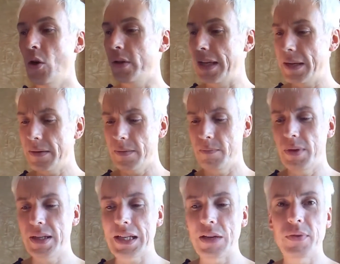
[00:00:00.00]
Und dann
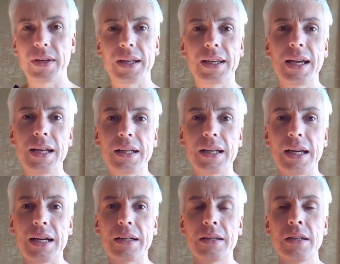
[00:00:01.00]
bin ich einfach in den Keller
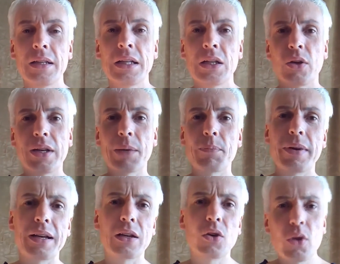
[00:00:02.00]
gegangen und habe
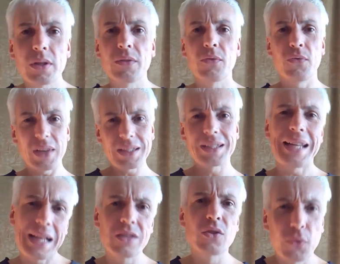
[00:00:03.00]
mal geguckt, was ich
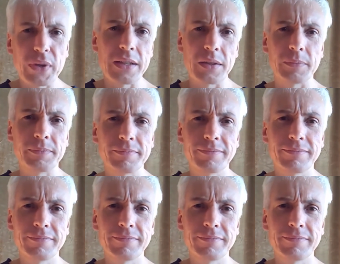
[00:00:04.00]
da alles so finde.